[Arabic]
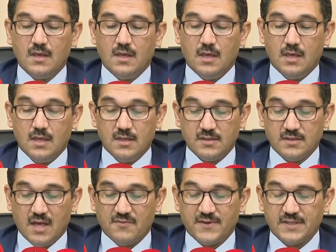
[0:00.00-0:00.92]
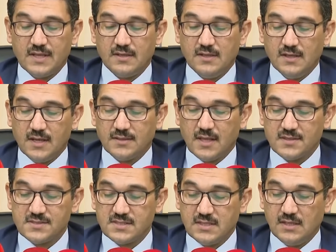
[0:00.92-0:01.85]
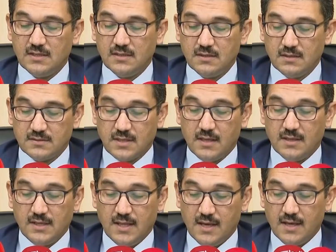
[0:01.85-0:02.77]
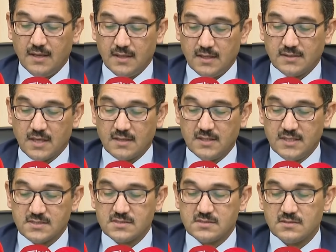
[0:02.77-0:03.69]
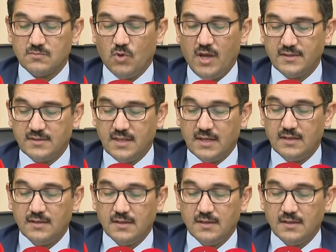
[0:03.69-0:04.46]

آه، إضافة إلى تقصيل إلى آه، تقليص معدل